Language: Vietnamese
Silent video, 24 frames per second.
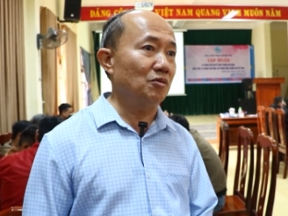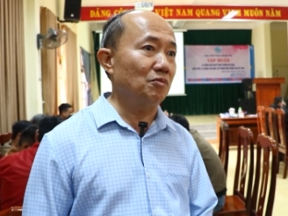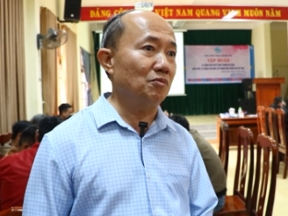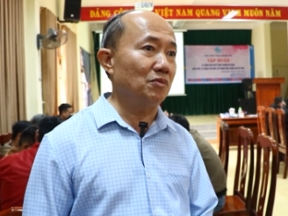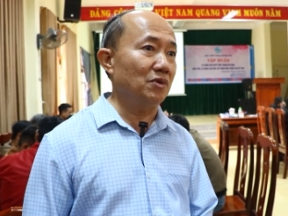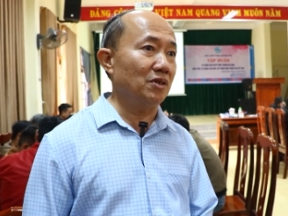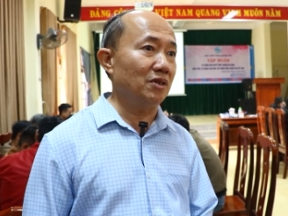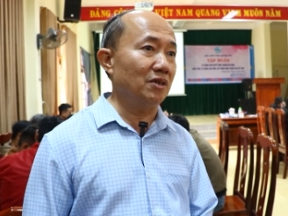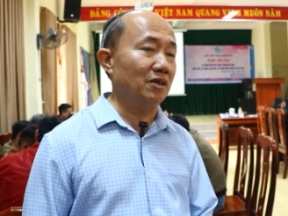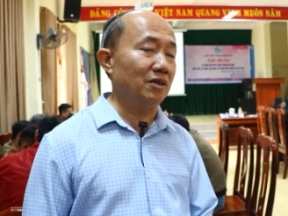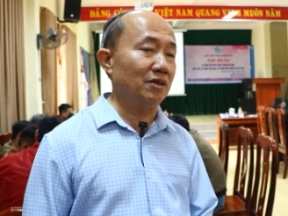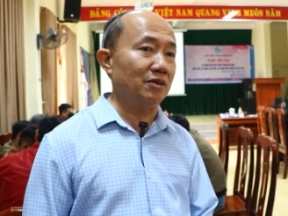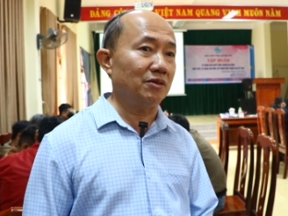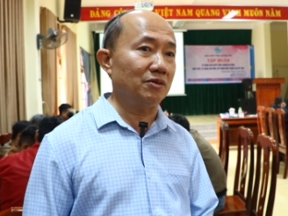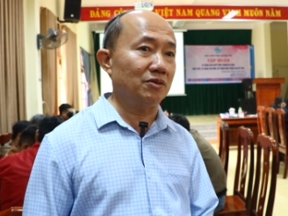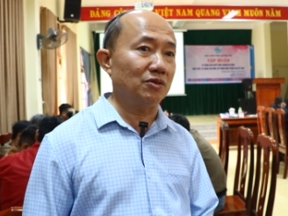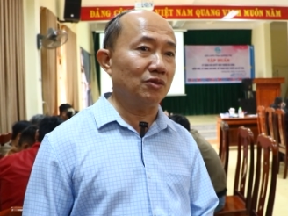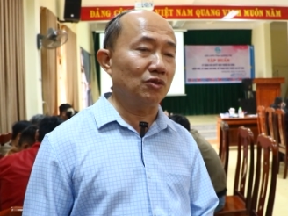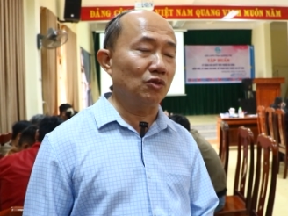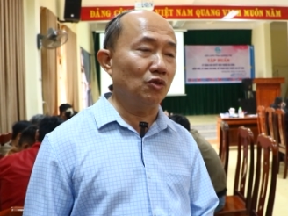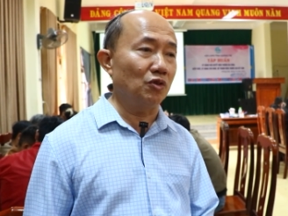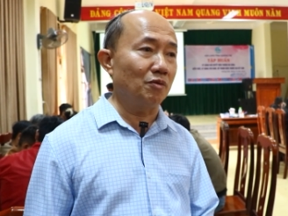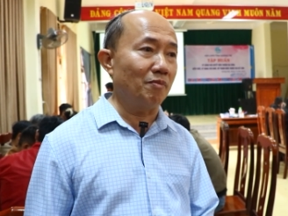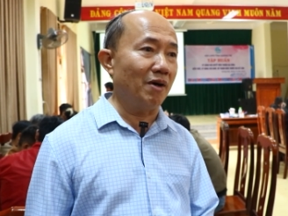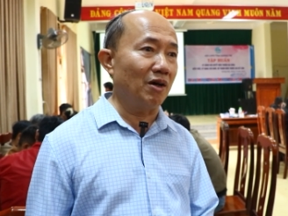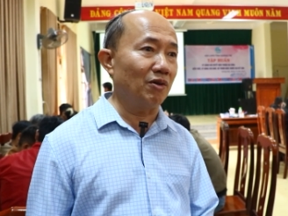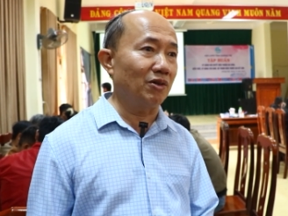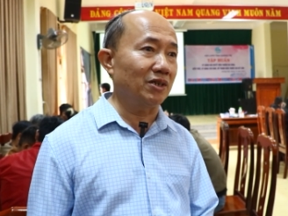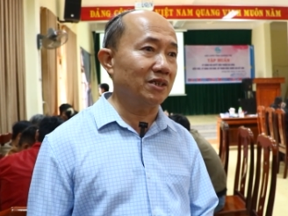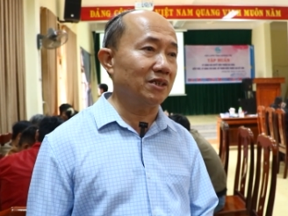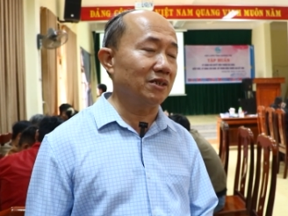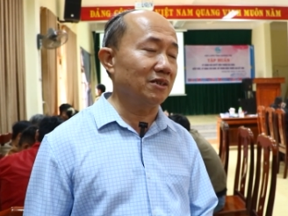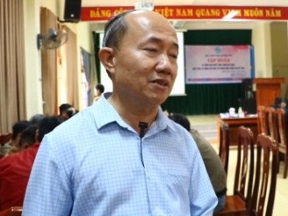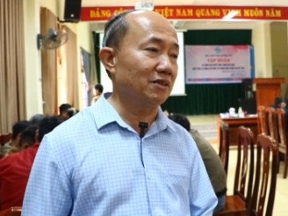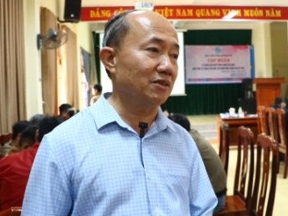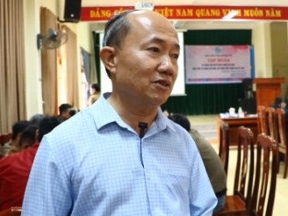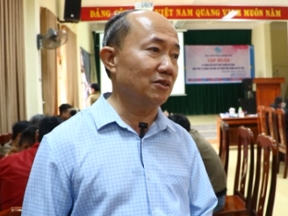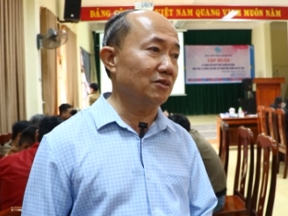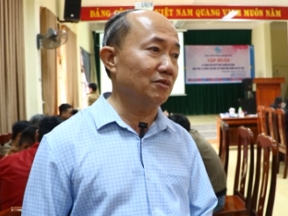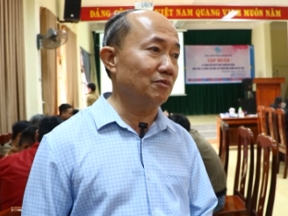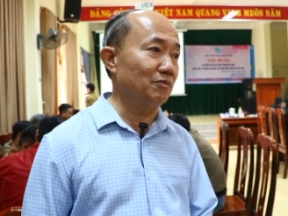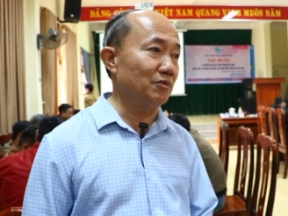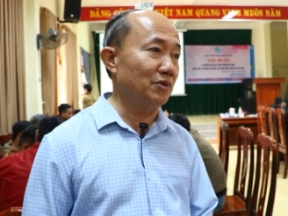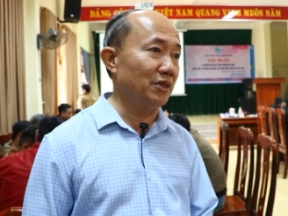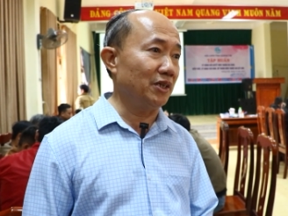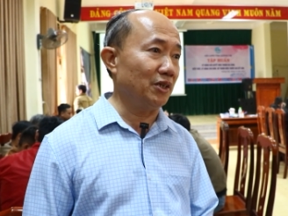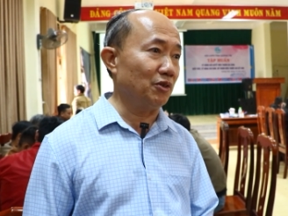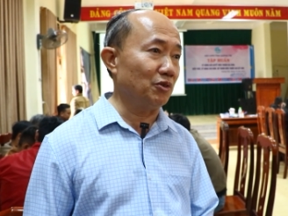mà rồi bạo lực
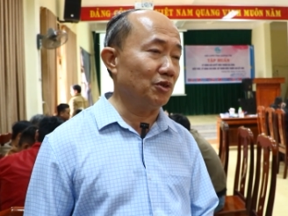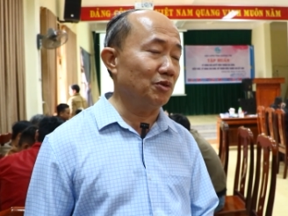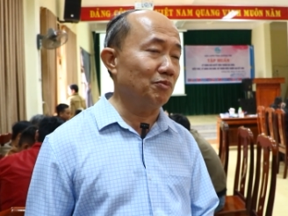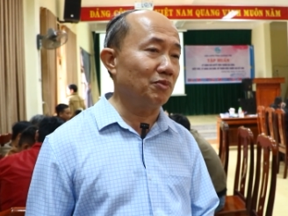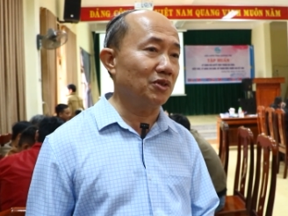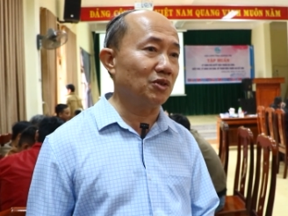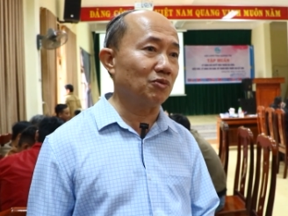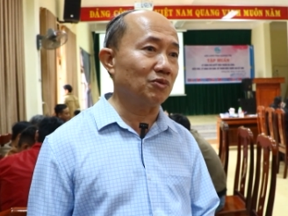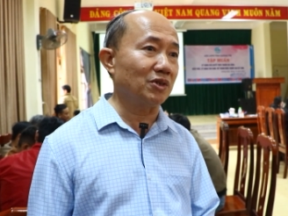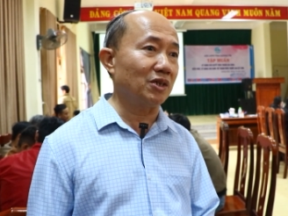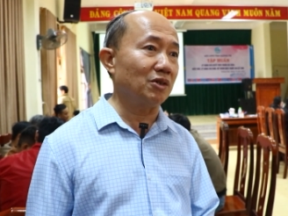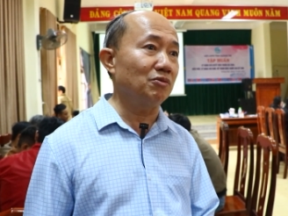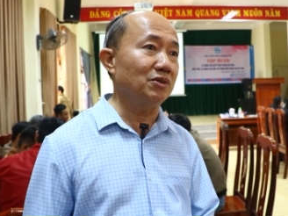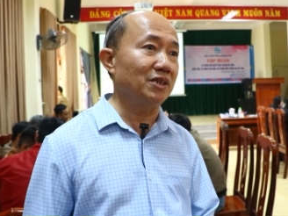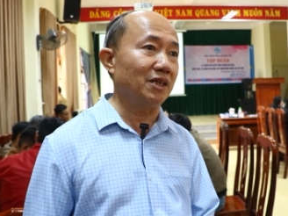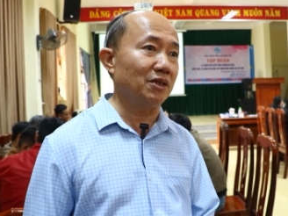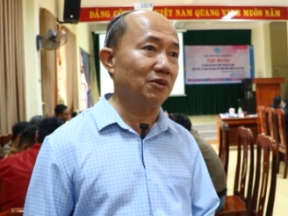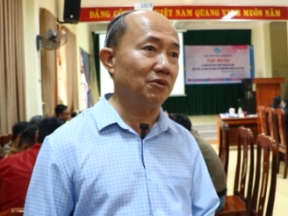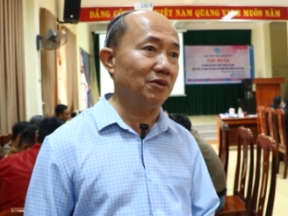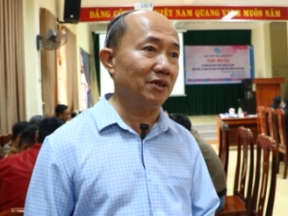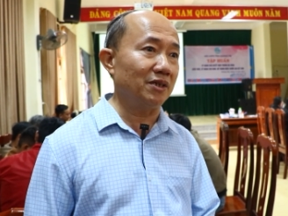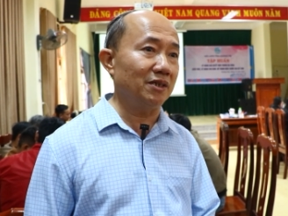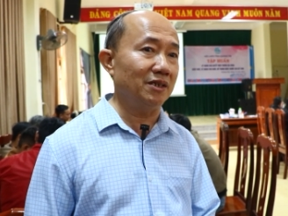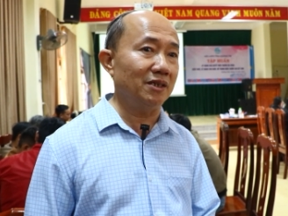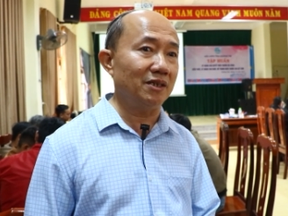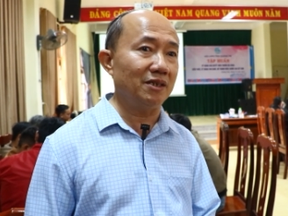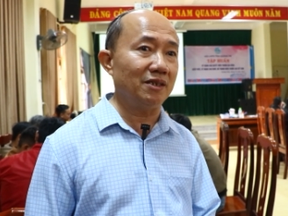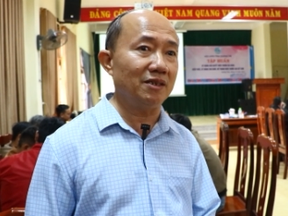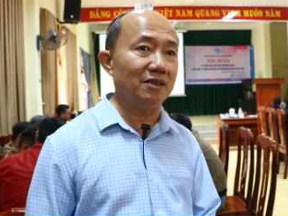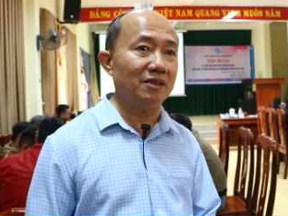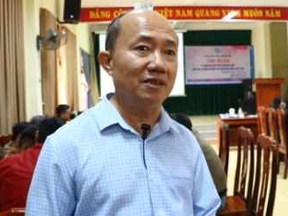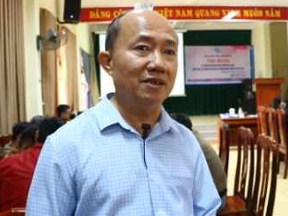nếu như mà chúng ta không giải quyết được